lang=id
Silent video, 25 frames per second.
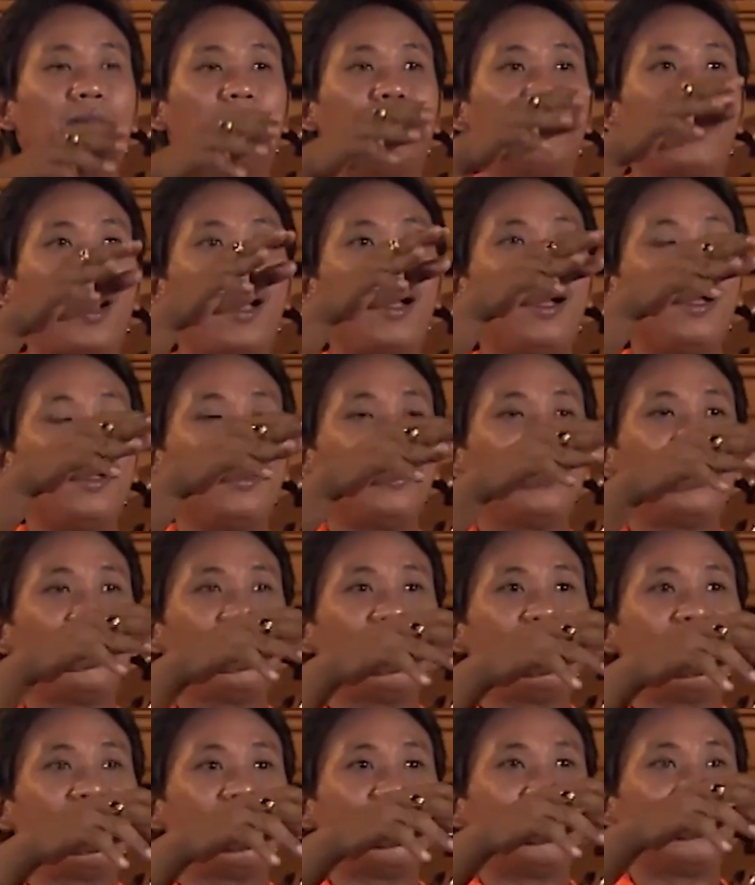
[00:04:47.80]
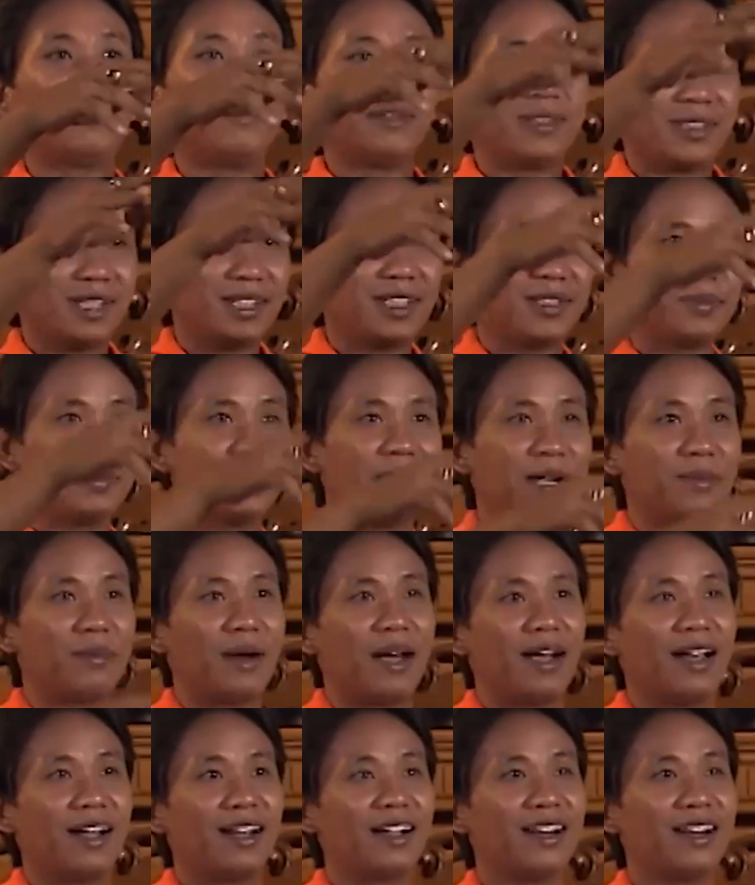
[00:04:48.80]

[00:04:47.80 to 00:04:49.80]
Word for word: Ma, sini sebentar, Ma.